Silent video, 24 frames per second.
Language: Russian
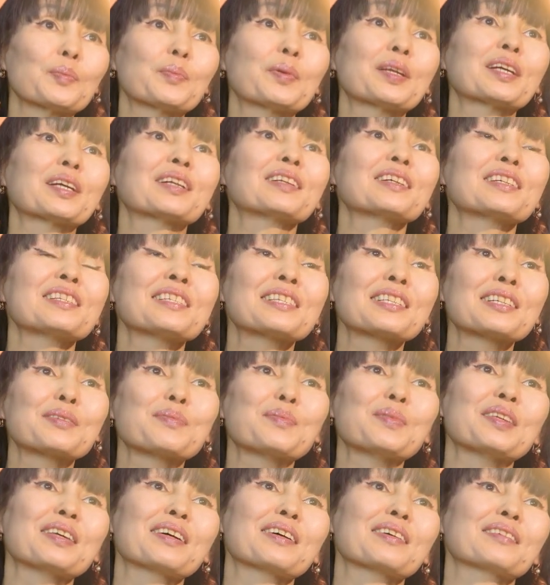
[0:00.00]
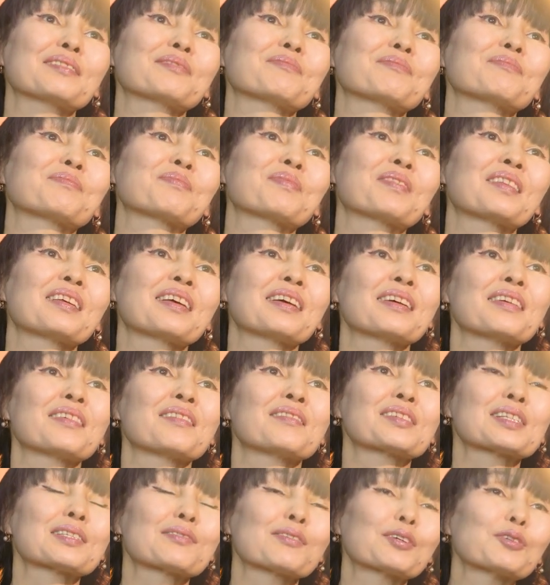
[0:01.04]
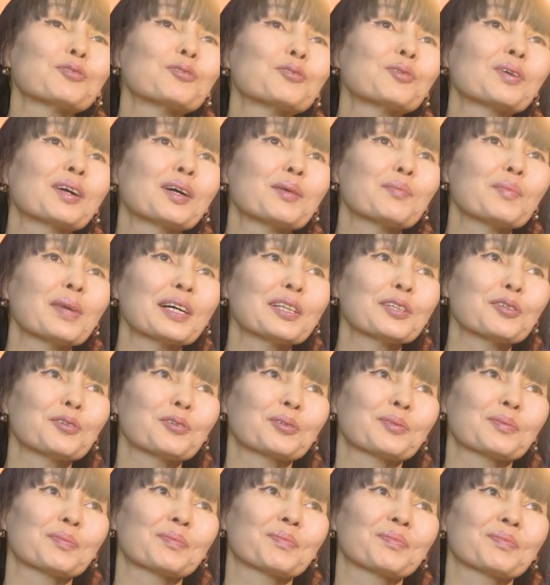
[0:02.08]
пригласил меня, в свою команду.